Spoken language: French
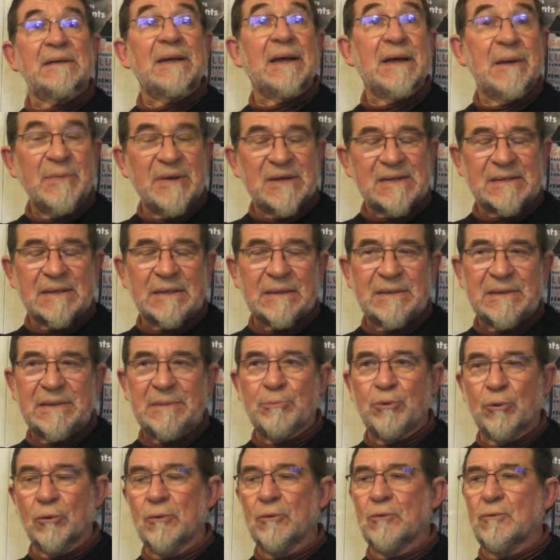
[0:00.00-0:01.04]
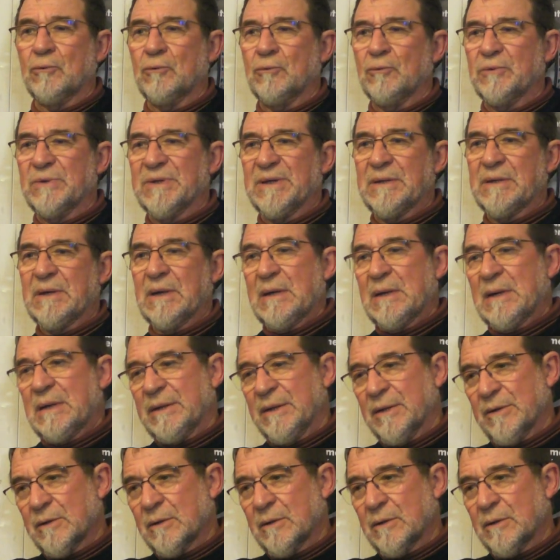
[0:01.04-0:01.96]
la, MSA qui, pour le coup, nous dit non,